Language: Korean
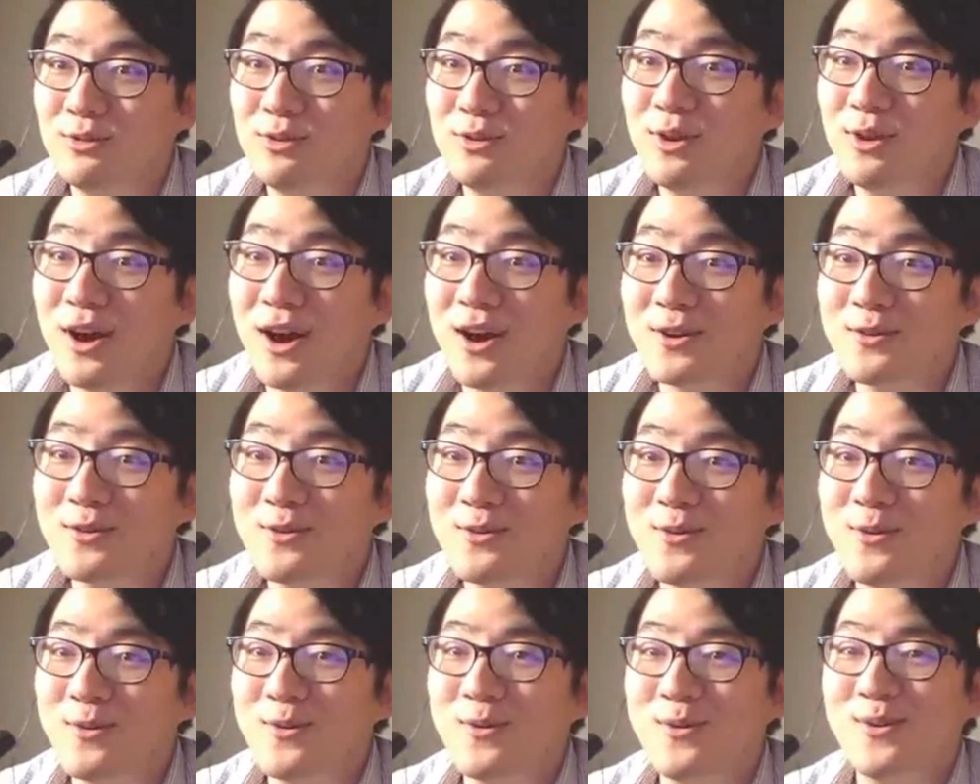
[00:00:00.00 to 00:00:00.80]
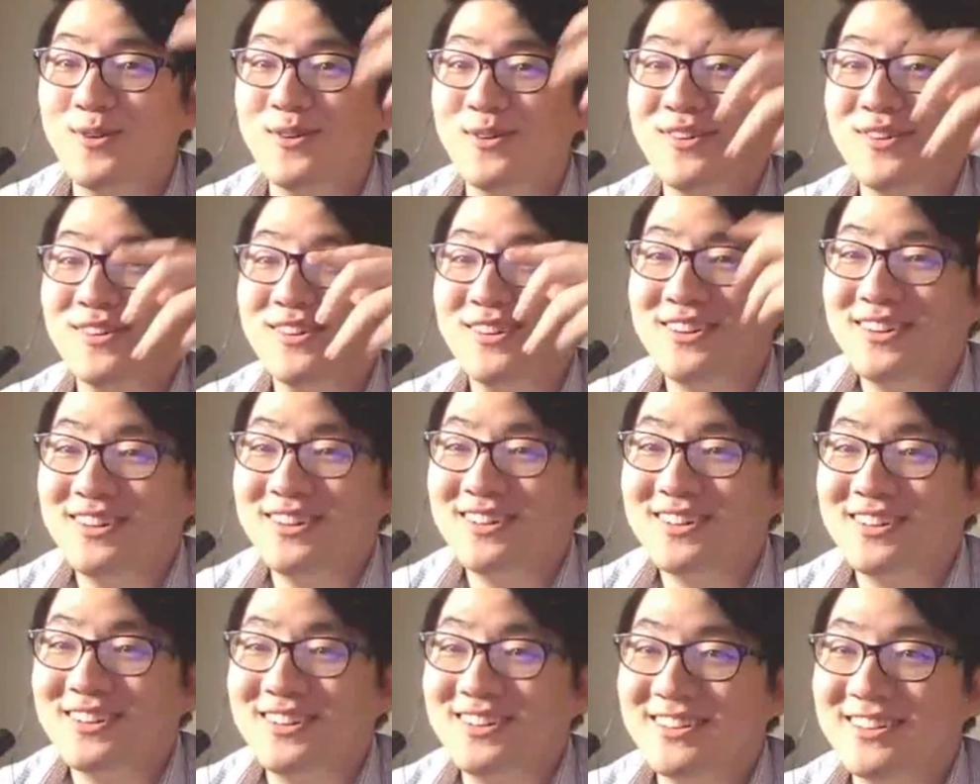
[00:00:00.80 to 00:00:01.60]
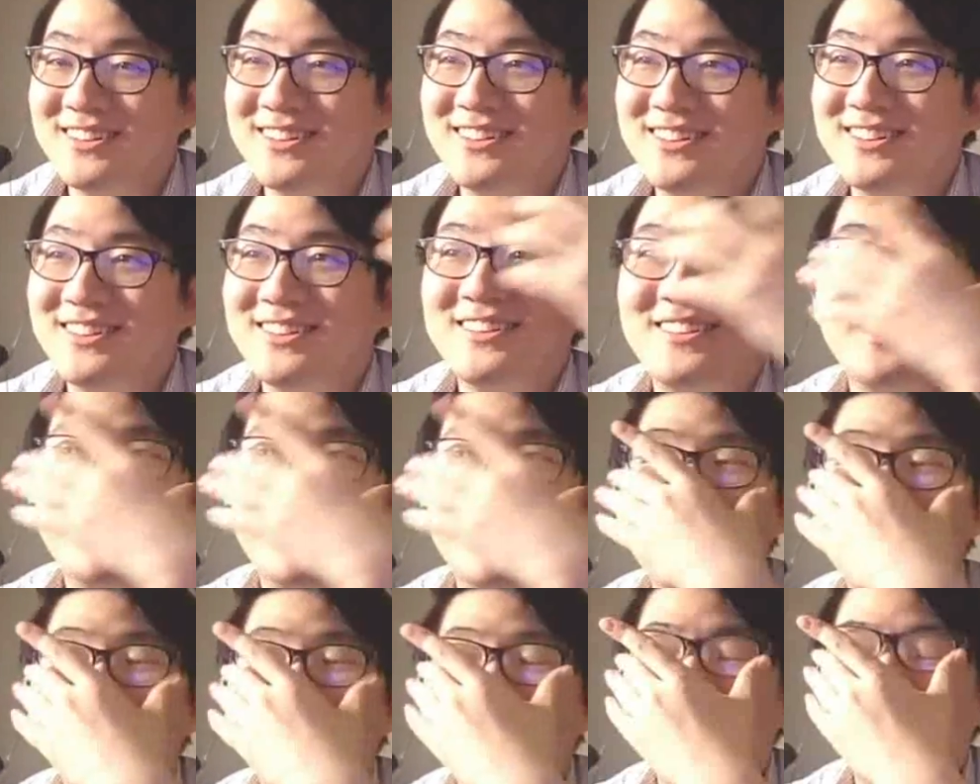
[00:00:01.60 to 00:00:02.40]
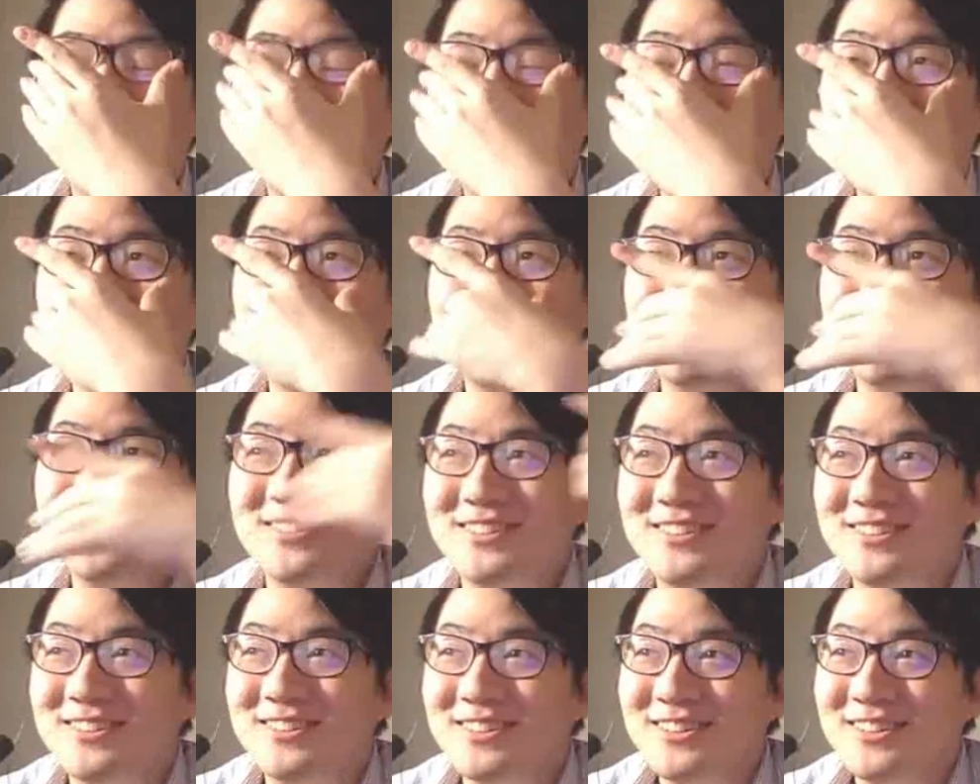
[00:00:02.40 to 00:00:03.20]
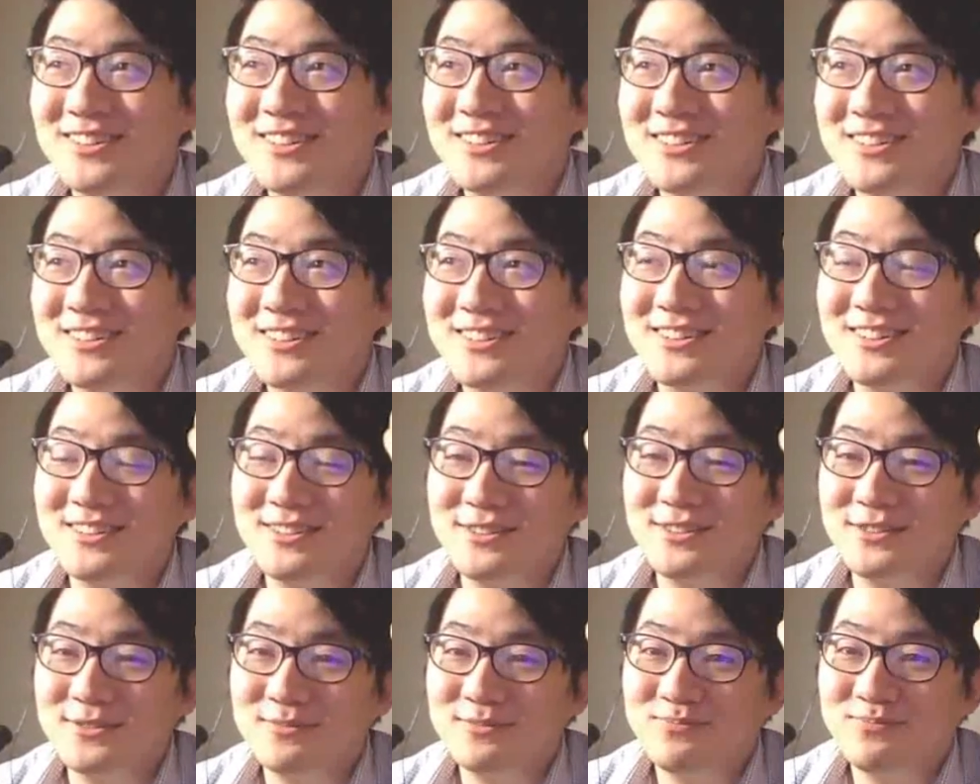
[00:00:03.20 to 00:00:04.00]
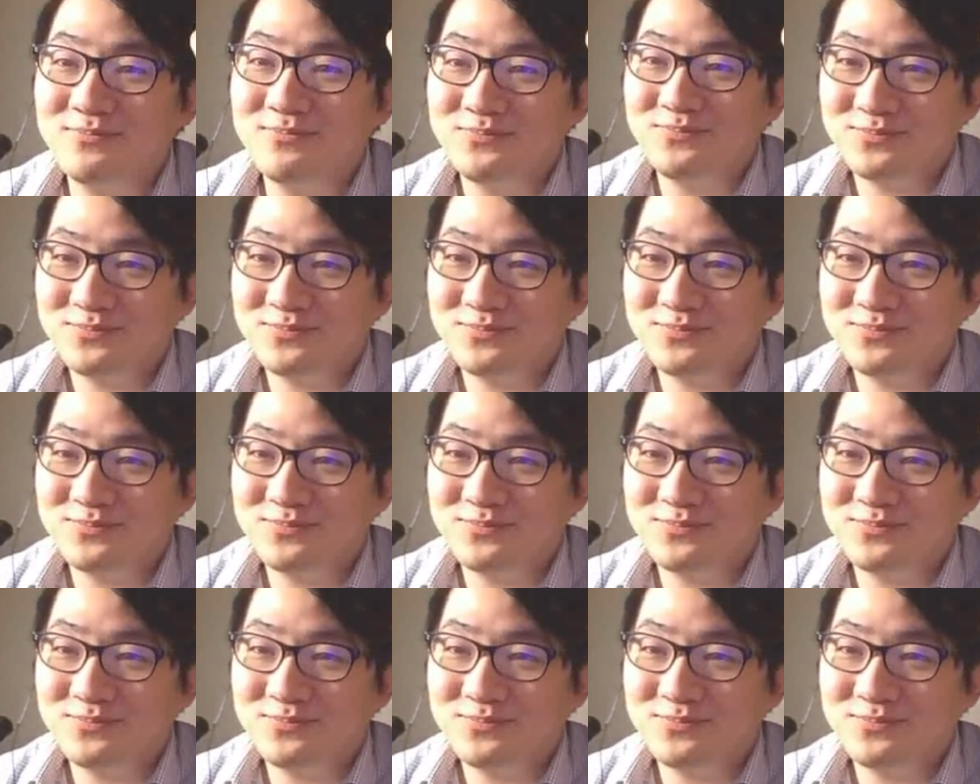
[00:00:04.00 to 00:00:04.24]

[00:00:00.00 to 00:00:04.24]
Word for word: 눌러 앉고 그 뜨는 거는 그